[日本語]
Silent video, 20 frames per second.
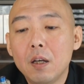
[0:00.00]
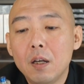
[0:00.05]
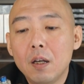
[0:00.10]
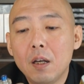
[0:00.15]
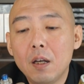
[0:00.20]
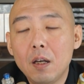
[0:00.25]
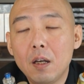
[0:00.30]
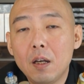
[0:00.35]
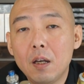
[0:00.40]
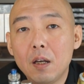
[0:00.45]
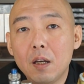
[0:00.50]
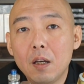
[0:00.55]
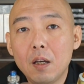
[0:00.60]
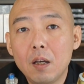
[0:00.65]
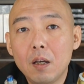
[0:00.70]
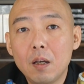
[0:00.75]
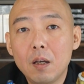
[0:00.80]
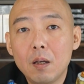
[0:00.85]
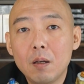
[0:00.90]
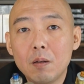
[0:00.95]

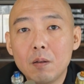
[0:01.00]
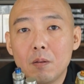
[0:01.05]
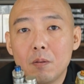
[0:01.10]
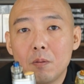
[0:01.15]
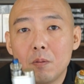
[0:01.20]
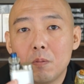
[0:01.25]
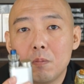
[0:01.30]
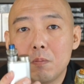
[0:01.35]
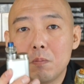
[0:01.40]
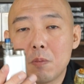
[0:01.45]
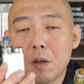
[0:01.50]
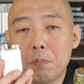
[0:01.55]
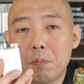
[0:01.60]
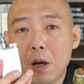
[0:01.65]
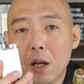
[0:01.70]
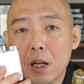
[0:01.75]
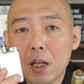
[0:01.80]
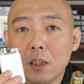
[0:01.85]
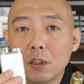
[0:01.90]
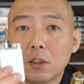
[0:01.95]
えー、まあ、
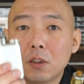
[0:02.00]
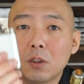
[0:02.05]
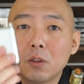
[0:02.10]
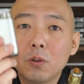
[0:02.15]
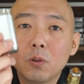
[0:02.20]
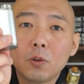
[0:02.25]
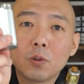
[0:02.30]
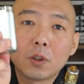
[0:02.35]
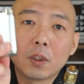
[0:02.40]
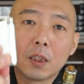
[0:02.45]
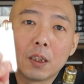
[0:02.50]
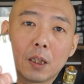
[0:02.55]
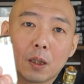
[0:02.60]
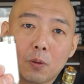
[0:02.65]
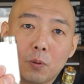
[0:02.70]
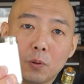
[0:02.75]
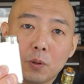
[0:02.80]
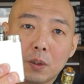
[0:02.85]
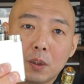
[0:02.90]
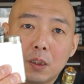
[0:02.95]
バランスの良さで
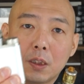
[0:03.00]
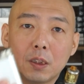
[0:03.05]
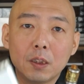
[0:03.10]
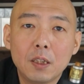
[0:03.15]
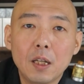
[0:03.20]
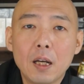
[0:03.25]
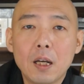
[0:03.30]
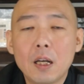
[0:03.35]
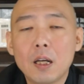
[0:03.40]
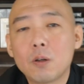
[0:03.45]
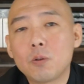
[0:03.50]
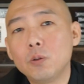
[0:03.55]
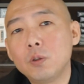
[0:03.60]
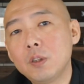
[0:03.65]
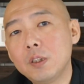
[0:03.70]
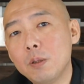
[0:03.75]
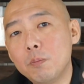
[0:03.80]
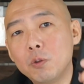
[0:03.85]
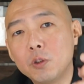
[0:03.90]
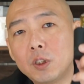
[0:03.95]
こっちで、えこっ
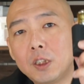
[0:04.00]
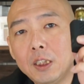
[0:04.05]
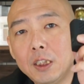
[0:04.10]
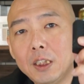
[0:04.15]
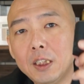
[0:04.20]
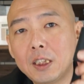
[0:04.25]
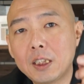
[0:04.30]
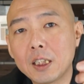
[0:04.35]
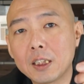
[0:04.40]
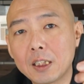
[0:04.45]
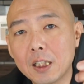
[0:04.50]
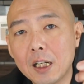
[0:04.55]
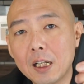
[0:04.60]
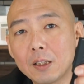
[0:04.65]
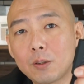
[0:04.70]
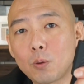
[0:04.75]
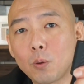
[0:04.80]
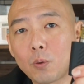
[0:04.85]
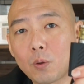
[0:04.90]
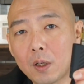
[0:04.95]
ちはもう小さ
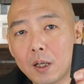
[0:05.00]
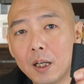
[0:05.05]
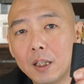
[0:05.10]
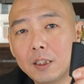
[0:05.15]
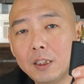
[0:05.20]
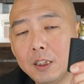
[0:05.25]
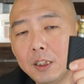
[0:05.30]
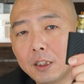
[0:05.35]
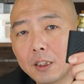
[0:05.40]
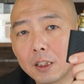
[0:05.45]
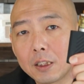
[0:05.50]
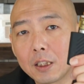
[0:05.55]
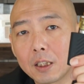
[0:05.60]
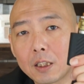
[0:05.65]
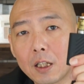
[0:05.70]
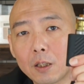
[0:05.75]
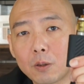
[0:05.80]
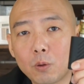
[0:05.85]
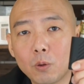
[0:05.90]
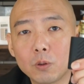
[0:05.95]
さ特化小ささ
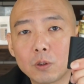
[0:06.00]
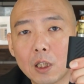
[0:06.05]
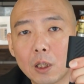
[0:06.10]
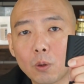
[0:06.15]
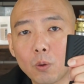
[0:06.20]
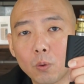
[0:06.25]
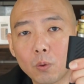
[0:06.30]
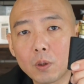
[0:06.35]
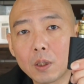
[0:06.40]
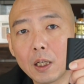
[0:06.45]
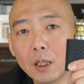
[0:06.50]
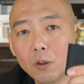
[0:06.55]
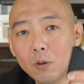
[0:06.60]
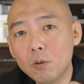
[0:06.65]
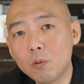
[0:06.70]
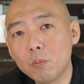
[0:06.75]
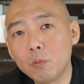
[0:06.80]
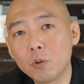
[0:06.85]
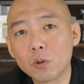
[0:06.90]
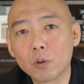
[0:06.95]
かっこよさ特化
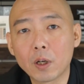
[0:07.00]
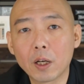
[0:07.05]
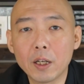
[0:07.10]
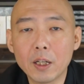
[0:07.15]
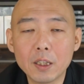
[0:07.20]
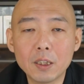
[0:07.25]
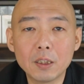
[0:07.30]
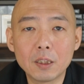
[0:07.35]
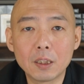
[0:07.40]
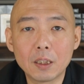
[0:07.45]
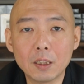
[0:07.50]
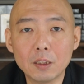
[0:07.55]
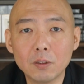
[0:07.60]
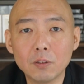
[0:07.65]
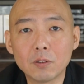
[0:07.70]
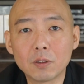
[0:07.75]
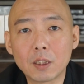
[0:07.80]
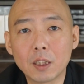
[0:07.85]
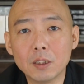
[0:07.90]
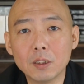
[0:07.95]
のものかなってい
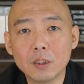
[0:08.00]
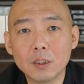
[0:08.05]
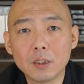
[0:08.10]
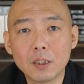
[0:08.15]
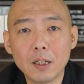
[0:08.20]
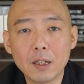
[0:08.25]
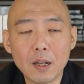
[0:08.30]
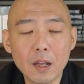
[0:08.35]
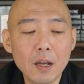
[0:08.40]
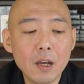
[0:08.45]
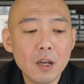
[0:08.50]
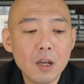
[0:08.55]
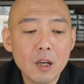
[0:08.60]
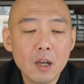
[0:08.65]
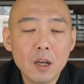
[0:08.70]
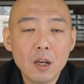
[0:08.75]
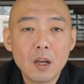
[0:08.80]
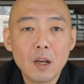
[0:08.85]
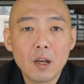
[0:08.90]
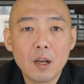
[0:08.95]
う感じでね、
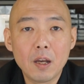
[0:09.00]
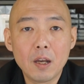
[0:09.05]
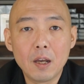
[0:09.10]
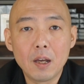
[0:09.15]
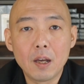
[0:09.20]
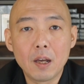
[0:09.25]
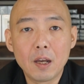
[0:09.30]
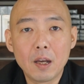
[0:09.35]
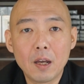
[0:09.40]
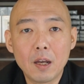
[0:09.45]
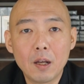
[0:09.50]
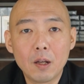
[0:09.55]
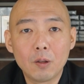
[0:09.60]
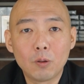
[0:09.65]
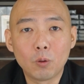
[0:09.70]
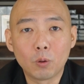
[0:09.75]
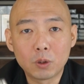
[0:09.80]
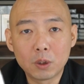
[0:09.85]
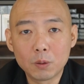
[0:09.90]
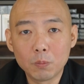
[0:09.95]

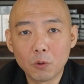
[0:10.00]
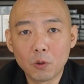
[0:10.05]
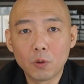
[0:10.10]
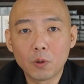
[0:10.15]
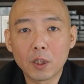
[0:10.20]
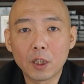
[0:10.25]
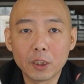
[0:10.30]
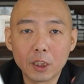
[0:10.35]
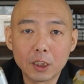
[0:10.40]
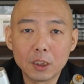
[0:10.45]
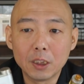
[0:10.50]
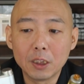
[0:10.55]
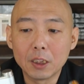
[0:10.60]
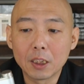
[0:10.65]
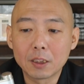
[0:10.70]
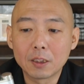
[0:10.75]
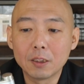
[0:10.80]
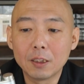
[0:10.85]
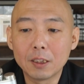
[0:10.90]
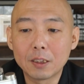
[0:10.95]
えー、どっちもかなりいい
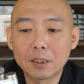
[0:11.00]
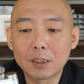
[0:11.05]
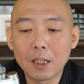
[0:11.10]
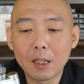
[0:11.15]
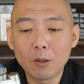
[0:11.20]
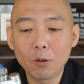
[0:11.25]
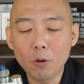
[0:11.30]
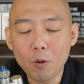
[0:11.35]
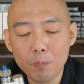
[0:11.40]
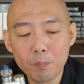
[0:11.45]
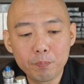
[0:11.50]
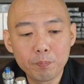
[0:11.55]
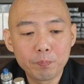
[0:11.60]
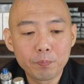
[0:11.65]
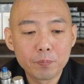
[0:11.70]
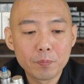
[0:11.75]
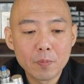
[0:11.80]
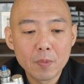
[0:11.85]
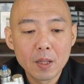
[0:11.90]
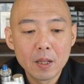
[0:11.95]
やつですけど、
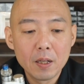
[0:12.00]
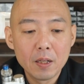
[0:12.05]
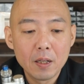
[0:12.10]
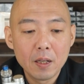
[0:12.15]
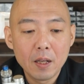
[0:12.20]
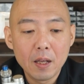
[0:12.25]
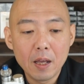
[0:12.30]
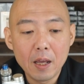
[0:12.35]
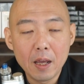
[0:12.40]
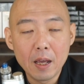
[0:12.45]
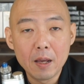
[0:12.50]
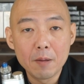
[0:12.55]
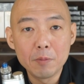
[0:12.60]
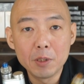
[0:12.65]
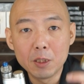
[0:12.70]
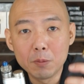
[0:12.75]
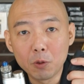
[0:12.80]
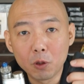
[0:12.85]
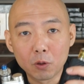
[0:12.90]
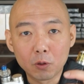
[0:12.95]
え
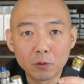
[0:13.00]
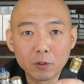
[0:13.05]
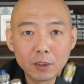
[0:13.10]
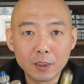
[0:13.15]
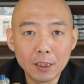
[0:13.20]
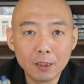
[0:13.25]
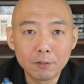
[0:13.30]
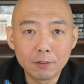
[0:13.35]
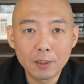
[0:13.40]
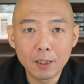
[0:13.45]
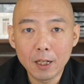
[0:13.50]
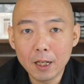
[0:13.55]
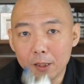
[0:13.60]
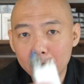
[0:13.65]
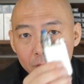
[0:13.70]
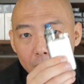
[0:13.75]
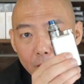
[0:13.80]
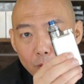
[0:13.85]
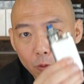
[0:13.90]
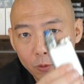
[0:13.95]
ミニボルトうちでは売ってない
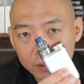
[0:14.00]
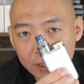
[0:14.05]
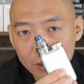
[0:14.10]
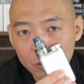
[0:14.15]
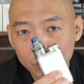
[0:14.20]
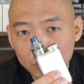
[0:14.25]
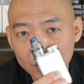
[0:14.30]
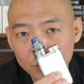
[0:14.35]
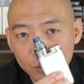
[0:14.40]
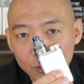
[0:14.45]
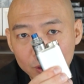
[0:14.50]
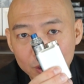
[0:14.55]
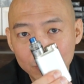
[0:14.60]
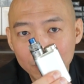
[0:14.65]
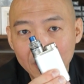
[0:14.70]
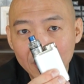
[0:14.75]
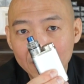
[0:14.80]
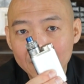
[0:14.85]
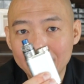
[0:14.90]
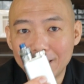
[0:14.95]
ので今回こっちをおすす
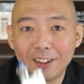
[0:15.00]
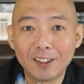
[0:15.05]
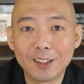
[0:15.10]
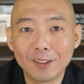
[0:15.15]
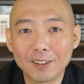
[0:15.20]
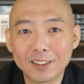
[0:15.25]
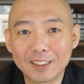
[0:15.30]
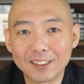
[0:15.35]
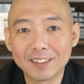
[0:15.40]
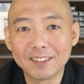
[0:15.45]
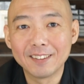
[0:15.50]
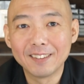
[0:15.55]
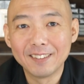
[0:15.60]
めしておきます。